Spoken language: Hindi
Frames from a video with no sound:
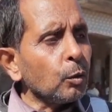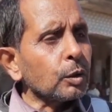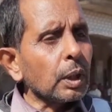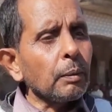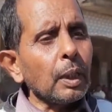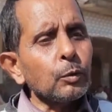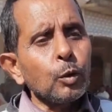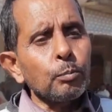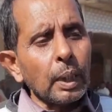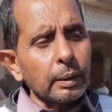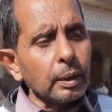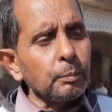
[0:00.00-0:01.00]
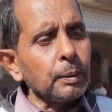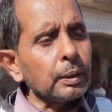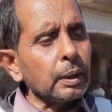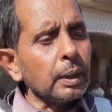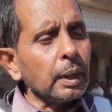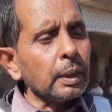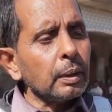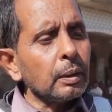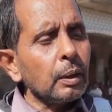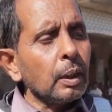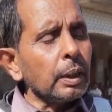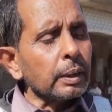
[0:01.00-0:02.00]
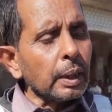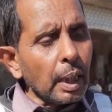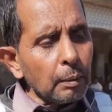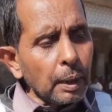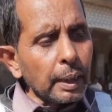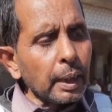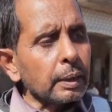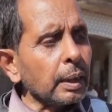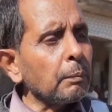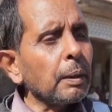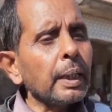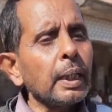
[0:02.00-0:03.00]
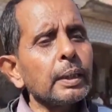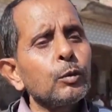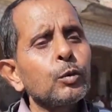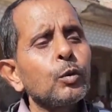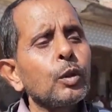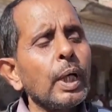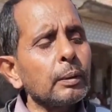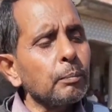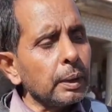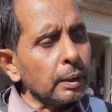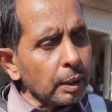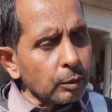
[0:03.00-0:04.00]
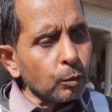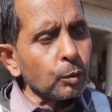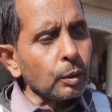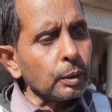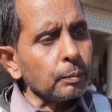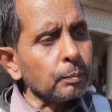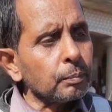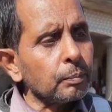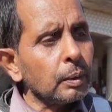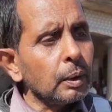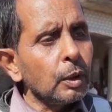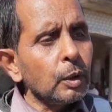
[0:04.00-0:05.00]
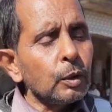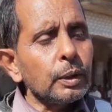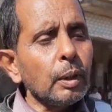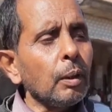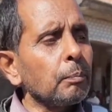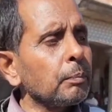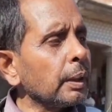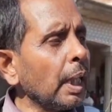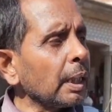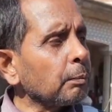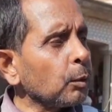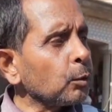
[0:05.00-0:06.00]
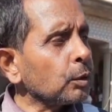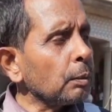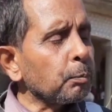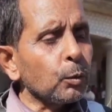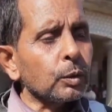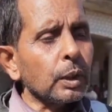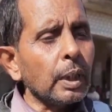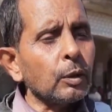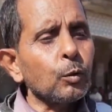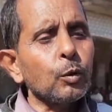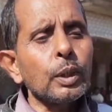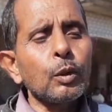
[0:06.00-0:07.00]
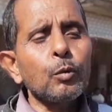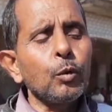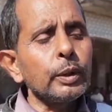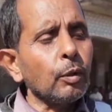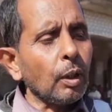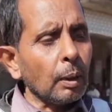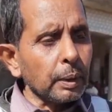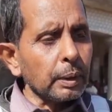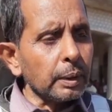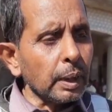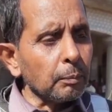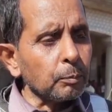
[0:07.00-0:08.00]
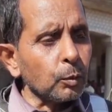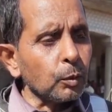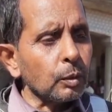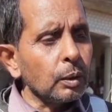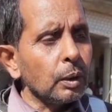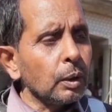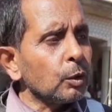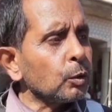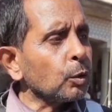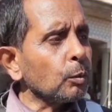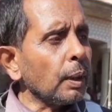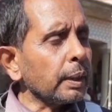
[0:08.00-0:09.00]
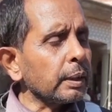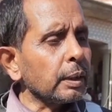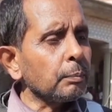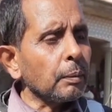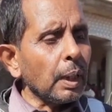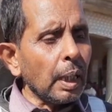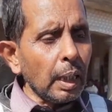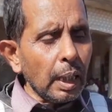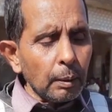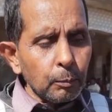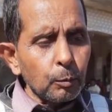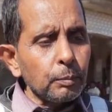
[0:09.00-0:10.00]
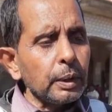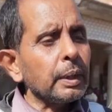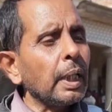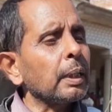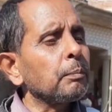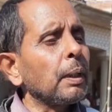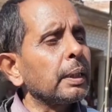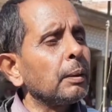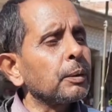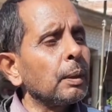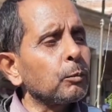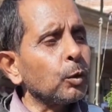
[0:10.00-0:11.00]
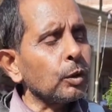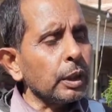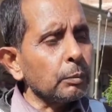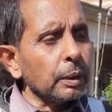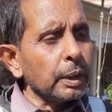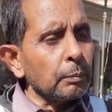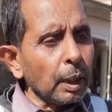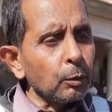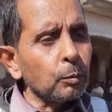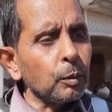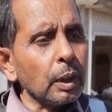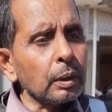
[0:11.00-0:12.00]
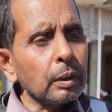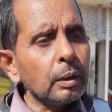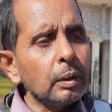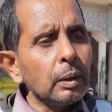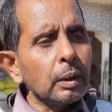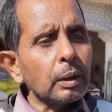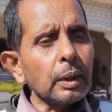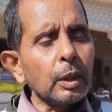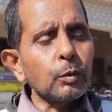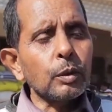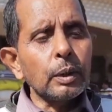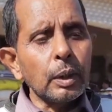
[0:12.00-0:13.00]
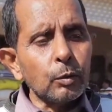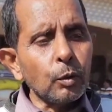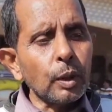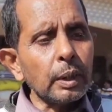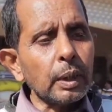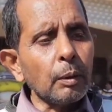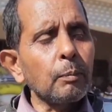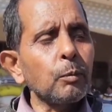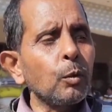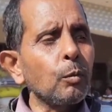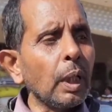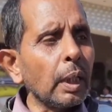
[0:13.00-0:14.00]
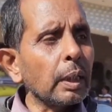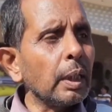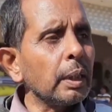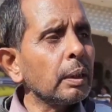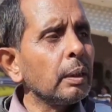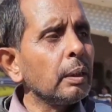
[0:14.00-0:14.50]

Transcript: उसके बाद उसको मारती पीटती रही इतना मारा इतना मारा कि उसको रात में ही डेथ हो गई जब हम रात भर उनसे पूछते रहे तो उन्होंने कोई जवाब नहीं दिया हमको सुबह किसी आप लोग मीडिया के माध्यम से हमको तीन बजे मालूम हुआ कि नहीं उसकी डेथ हो गई तब हम लोग वहाँ गए